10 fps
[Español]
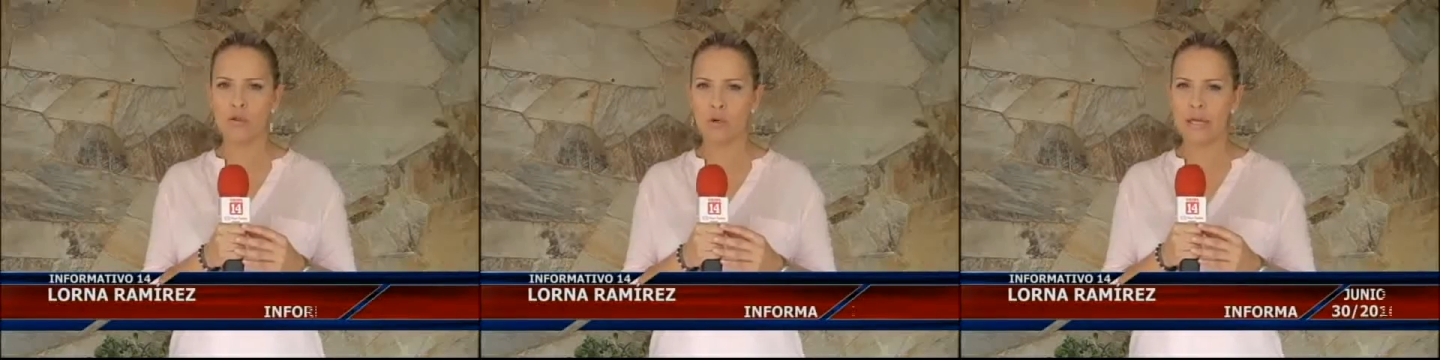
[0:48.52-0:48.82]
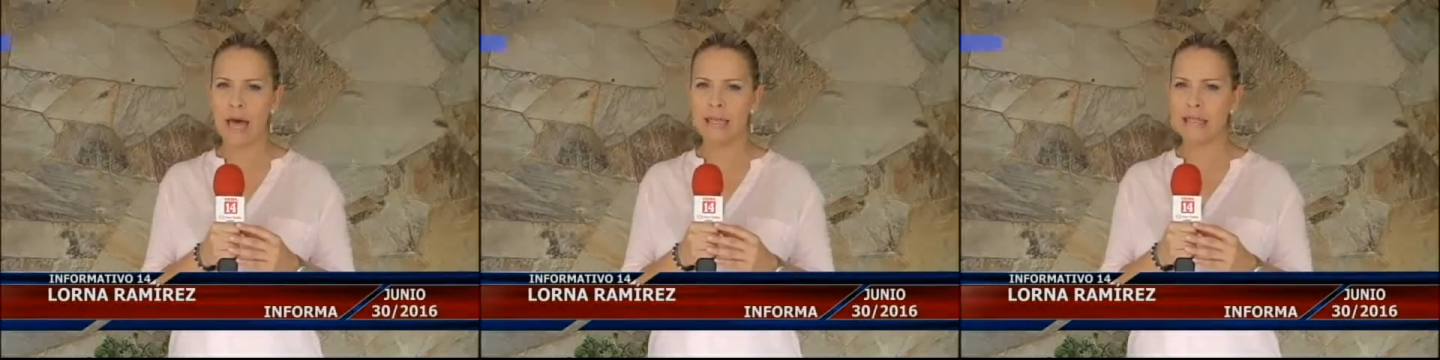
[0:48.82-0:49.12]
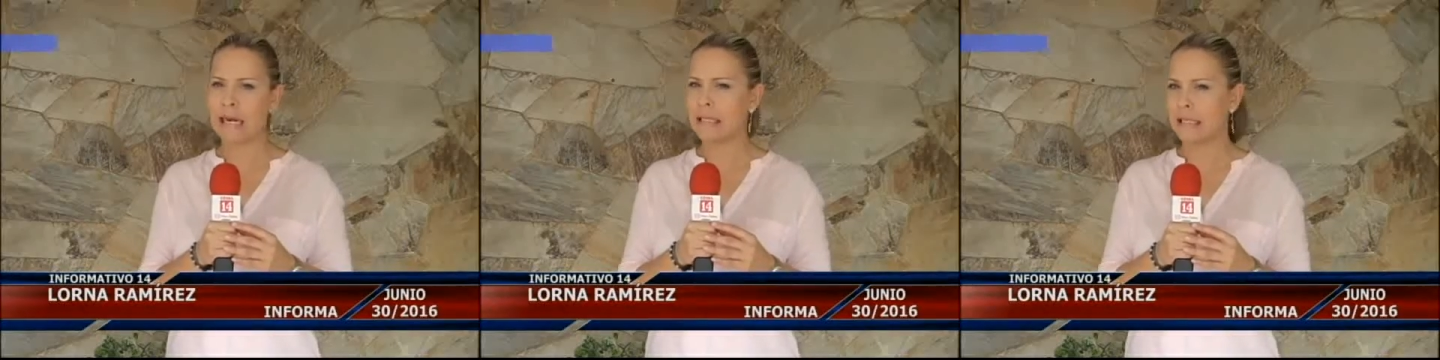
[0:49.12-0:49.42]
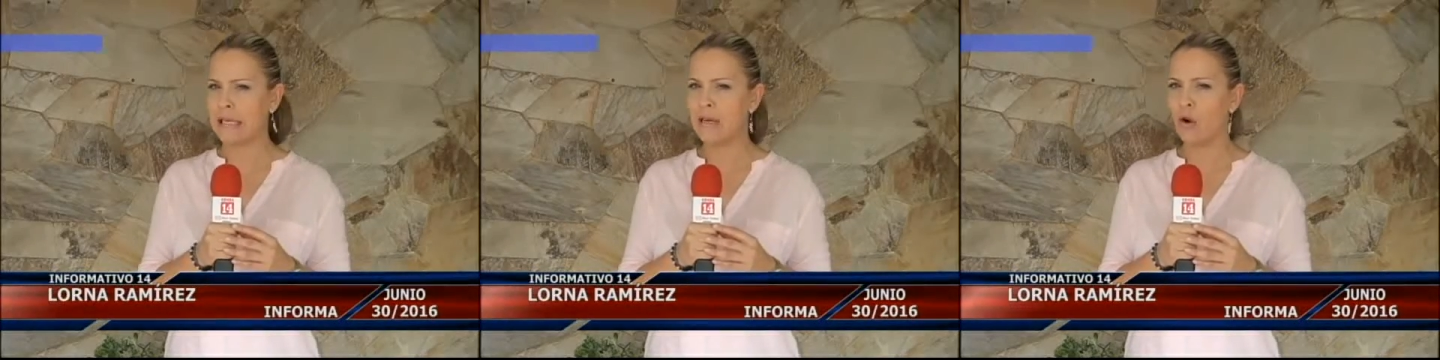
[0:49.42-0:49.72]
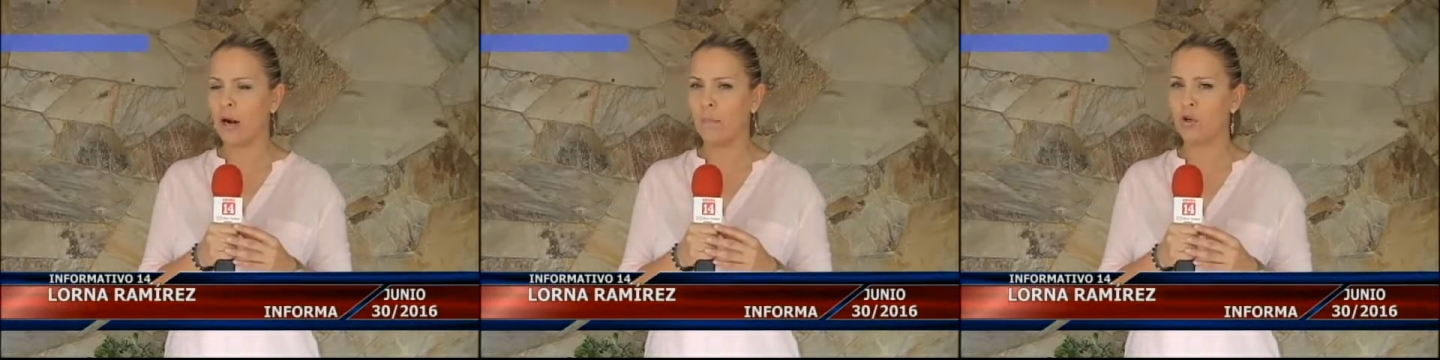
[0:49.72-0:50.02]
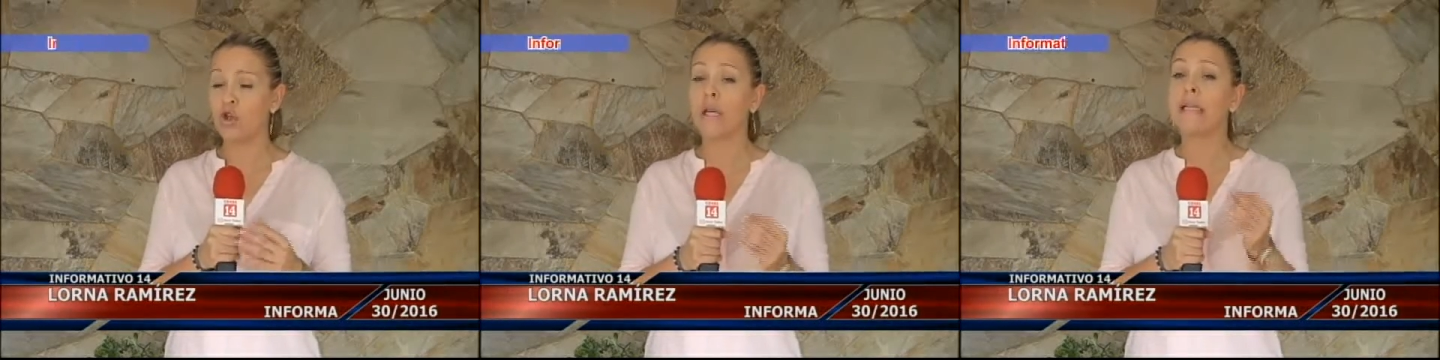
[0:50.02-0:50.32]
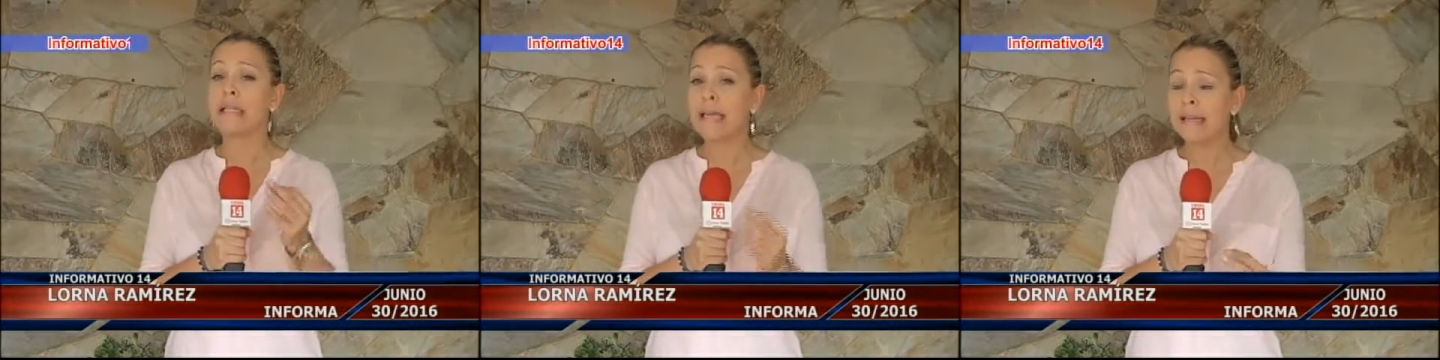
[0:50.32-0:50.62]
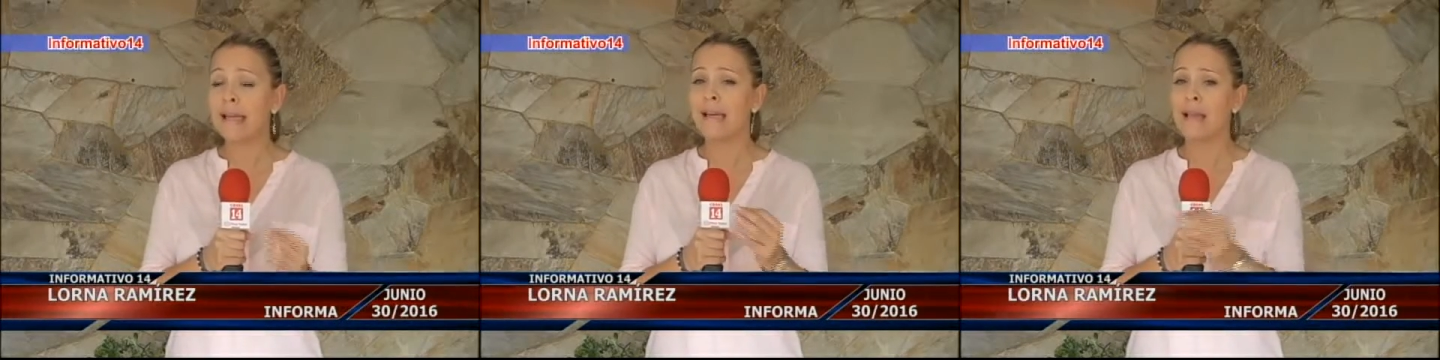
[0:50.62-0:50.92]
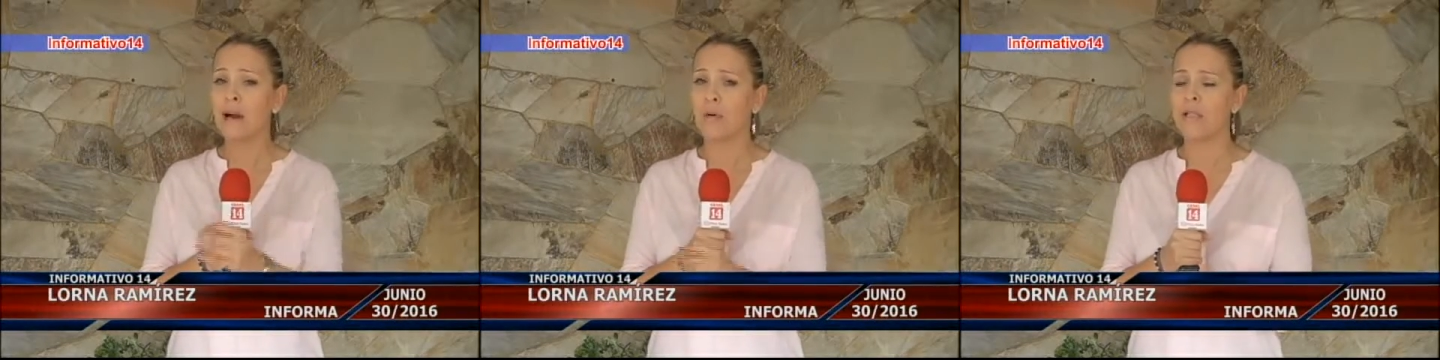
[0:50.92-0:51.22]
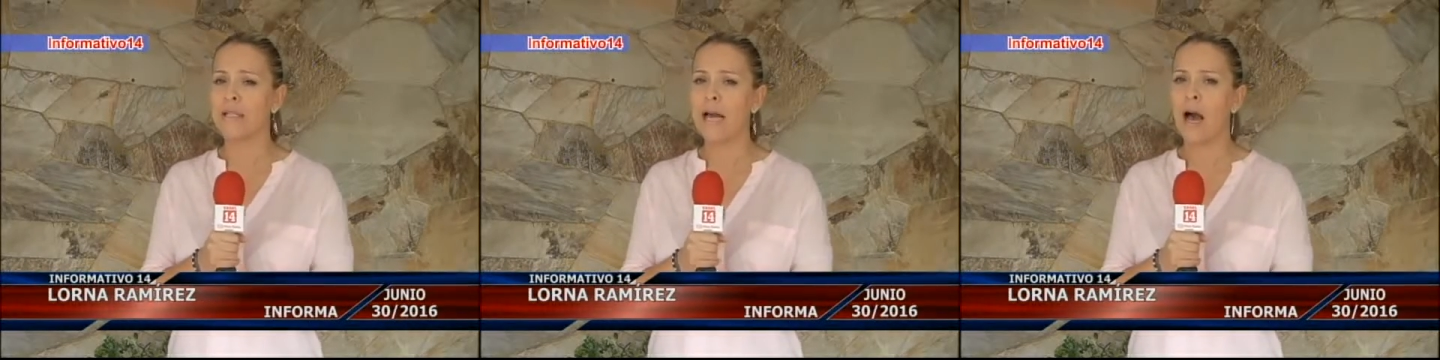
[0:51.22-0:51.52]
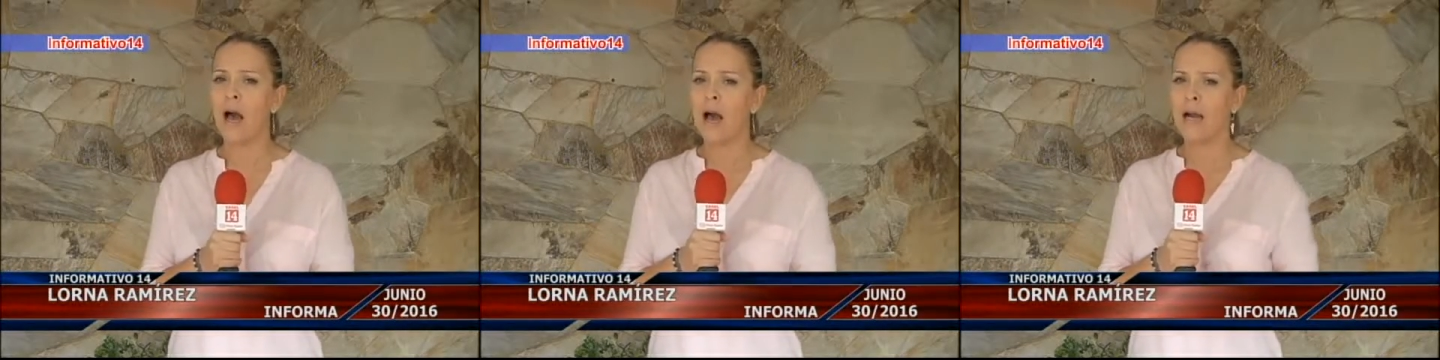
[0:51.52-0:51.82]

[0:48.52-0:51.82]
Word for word: unidades de la SIJIN con apoyo del CTI de la policía